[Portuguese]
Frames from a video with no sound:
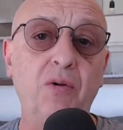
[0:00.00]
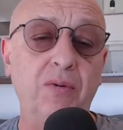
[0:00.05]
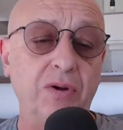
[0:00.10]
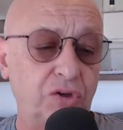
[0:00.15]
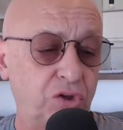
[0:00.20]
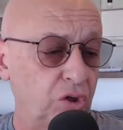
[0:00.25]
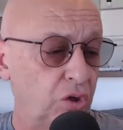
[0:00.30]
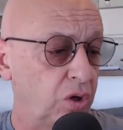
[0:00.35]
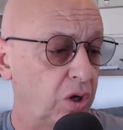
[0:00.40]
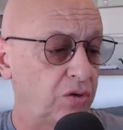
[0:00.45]
O
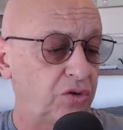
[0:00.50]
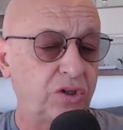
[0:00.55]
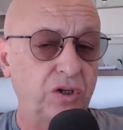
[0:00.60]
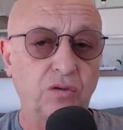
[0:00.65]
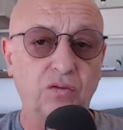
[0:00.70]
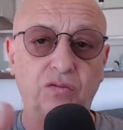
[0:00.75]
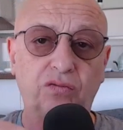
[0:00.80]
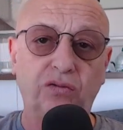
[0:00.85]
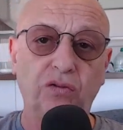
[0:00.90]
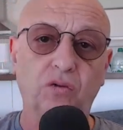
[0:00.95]
Antilotti
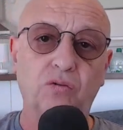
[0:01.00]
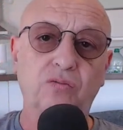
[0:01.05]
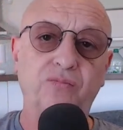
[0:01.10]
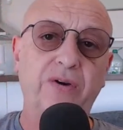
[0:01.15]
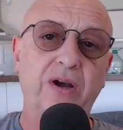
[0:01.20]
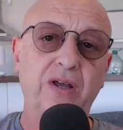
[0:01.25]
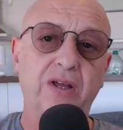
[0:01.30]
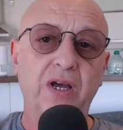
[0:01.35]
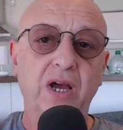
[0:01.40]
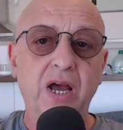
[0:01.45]
anunciou que
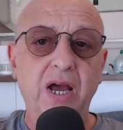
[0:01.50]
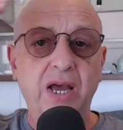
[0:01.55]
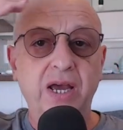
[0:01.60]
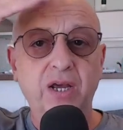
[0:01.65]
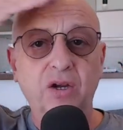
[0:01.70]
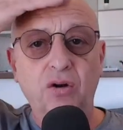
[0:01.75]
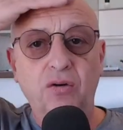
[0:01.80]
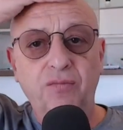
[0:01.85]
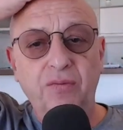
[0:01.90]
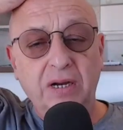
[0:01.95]
vai
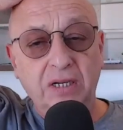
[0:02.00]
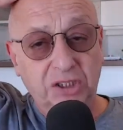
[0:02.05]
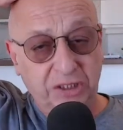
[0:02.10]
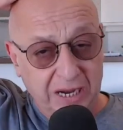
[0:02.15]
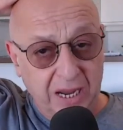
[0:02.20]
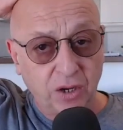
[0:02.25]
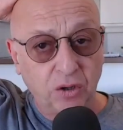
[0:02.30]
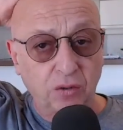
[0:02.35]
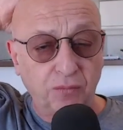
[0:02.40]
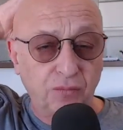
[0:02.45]
renovar, que
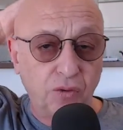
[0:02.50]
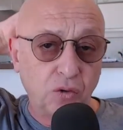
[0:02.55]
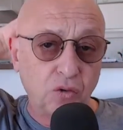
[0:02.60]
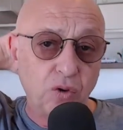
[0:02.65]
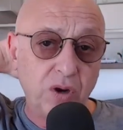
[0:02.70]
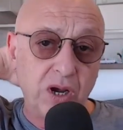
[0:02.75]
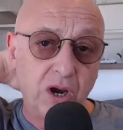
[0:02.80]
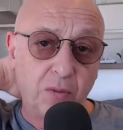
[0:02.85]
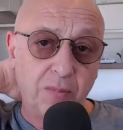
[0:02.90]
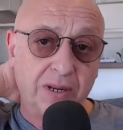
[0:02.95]
já renovou com
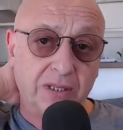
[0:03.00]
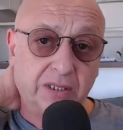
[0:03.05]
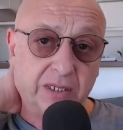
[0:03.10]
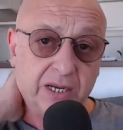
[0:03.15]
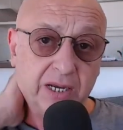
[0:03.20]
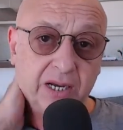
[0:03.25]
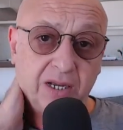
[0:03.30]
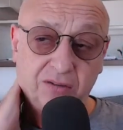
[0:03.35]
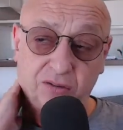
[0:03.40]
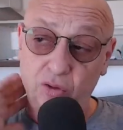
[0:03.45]
o Real
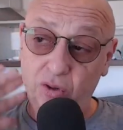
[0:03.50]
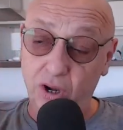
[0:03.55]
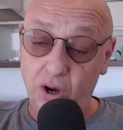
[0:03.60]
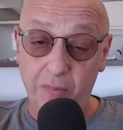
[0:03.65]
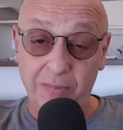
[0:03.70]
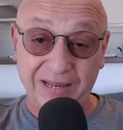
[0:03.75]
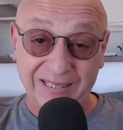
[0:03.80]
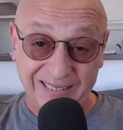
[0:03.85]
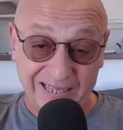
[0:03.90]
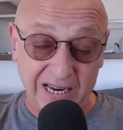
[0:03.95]
Madrid, quer dizer, o Real
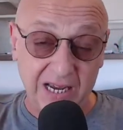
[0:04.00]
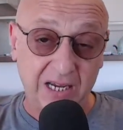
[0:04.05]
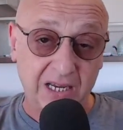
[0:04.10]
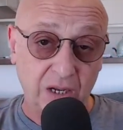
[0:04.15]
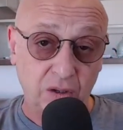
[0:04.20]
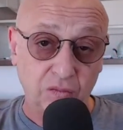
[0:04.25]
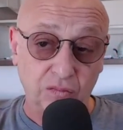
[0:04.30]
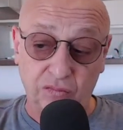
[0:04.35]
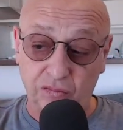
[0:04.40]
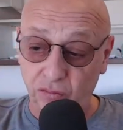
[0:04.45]
Madrid que
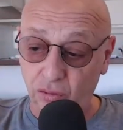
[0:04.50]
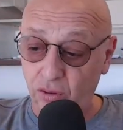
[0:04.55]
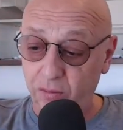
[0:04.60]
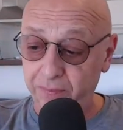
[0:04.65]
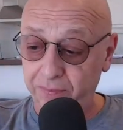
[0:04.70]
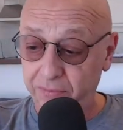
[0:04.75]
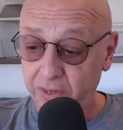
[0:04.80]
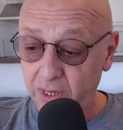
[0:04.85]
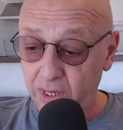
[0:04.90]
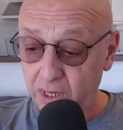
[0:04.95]

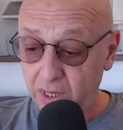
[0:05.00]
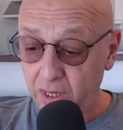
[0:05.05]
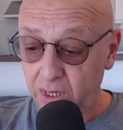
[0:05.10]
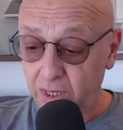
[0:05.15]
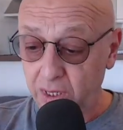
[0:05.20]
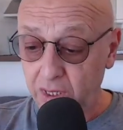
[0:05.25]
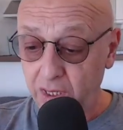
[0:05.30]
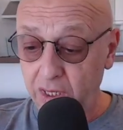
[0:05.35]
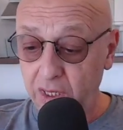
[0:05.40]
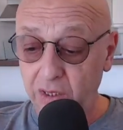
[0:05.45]
anunciou.
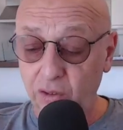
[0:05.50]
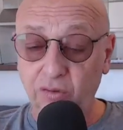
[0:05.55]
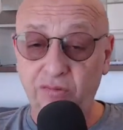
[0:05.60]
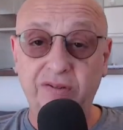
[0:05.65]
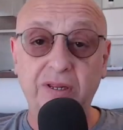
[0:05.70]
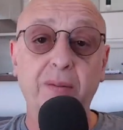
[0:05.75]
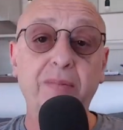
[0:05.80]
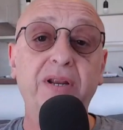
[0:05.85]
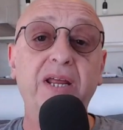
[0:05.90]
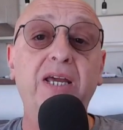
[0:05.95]
É, não
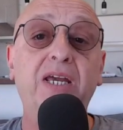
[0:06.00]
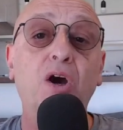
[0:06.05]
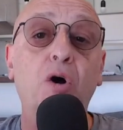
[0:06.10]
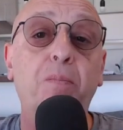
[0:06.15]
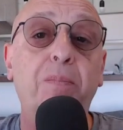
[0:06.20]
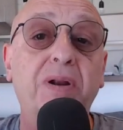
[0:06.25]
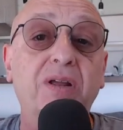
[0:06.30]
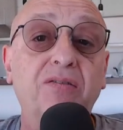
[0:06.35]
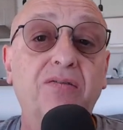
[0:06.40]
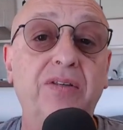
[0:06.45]
sabe nem quem é o
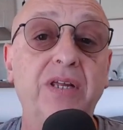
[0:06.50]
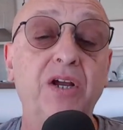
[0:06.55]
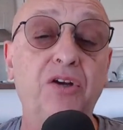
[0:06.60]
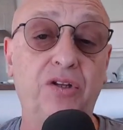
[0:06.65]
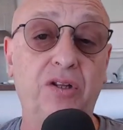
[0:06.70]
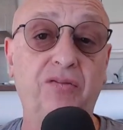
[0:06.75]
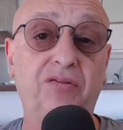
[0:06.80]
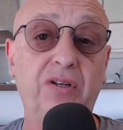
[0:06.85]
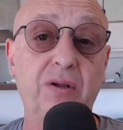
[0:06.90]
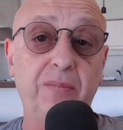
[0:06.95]
presidente
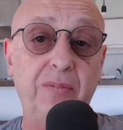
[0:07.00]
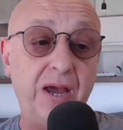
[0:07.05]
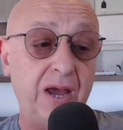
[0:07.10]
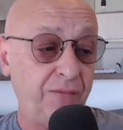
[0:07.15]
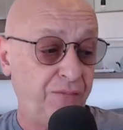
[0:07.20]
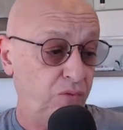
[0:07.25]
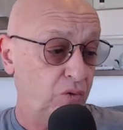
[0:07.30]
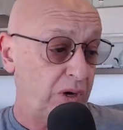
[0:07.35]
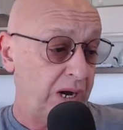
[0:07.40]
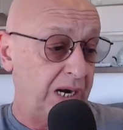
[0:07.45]
da
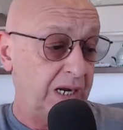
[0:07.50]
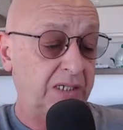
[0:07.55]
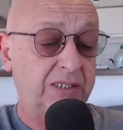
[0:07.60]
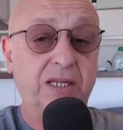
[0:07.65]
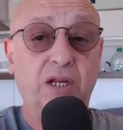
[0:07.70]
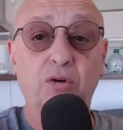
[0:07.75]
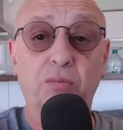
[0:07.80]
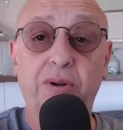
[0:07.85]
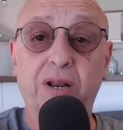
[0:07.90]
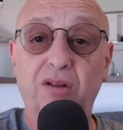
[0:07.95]
CBF, o cara que
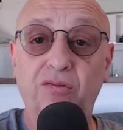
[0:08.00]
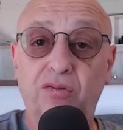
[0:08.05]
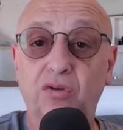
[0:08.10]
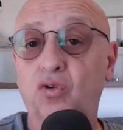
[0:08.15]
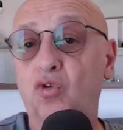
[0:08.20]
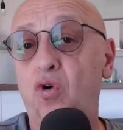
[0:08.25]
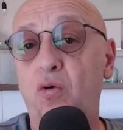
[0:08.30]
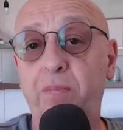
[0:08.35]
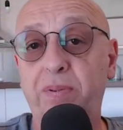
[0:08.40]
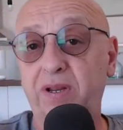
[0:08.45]
está no Brasil
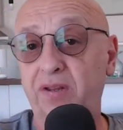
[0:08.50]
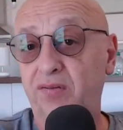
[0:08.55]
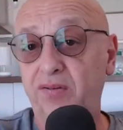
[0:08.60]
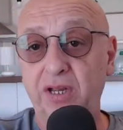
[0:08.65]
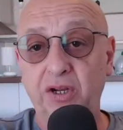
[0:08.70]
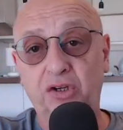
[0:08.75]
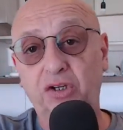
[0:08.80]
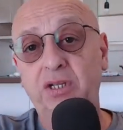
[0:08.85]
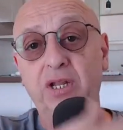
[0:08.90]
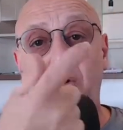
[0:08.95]
como
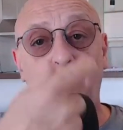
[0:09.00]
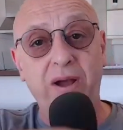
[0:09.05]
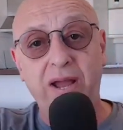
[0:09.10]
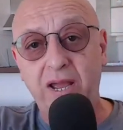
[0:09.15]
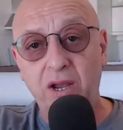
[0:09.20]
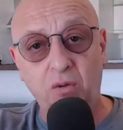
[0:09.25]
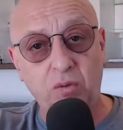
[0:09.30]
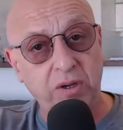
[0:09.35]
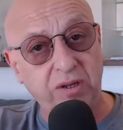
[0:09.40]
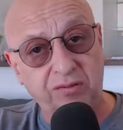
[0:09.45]
presidente não é
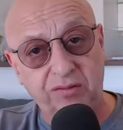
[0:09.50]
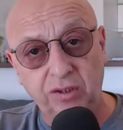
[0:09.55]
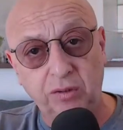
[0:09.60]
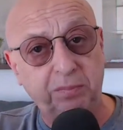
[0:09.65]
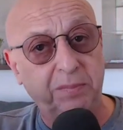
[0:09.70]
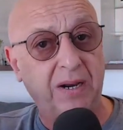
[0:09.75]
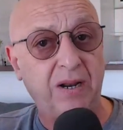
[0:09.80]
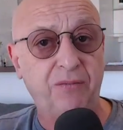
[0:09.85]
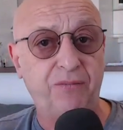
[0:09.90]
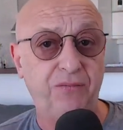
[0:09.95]
reconhecido
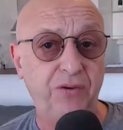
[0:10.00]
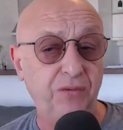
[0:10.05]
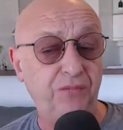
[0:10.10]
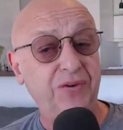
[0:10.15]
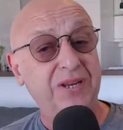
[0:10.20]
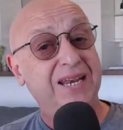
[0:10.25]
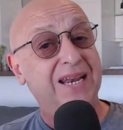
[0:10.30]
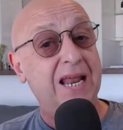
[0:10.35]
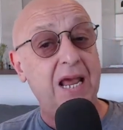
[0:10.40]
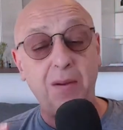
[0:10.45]
pela
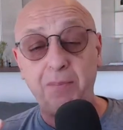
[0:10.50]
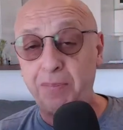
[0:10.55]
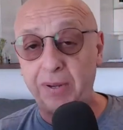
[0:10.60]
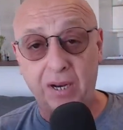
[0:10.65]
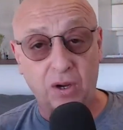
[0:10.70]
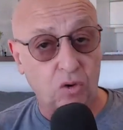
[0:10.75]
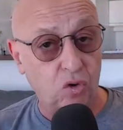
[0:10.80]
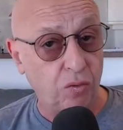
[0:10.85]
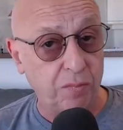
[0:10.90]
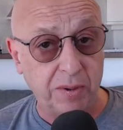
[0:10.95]
FIFA e nem
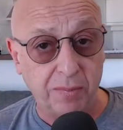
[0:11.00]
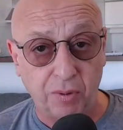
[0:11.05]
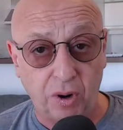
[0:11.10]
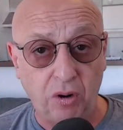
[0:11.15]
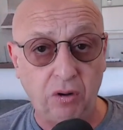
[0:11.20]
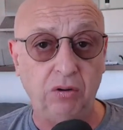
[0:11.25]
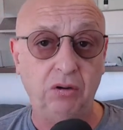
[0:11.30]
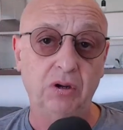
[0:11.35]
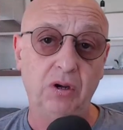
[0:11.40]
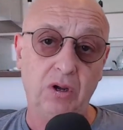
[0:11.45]
pela
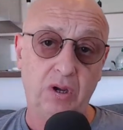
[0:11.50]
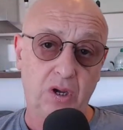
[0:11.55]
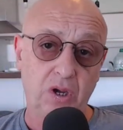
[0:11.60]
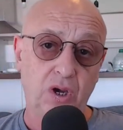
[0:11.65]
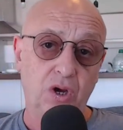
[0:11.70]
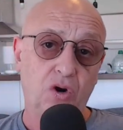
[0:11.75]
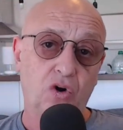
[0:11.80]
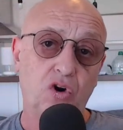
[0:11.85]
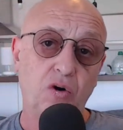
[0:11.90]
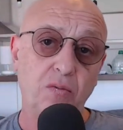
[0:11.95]
Comebol
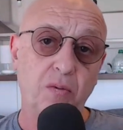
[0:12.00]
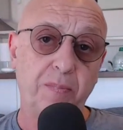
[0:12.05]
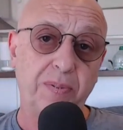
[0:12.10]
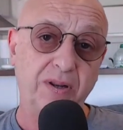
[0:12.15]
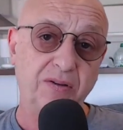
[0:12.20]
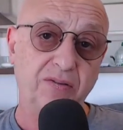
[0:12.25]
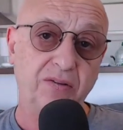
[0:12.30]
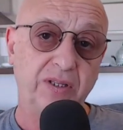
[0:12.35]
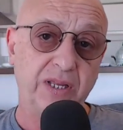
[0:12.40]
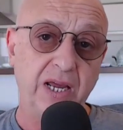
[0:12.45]
como
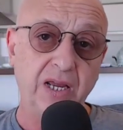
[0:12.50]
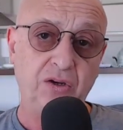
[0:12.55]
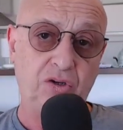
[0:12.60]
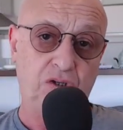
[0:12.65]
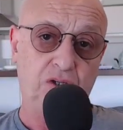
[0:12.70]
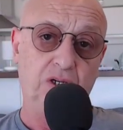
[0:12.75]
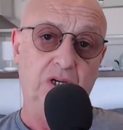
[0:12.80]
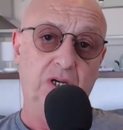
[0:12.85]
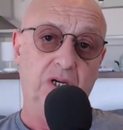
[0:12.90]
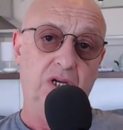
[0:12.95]

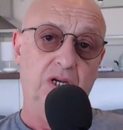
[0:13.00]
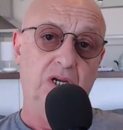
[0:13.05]
presidente.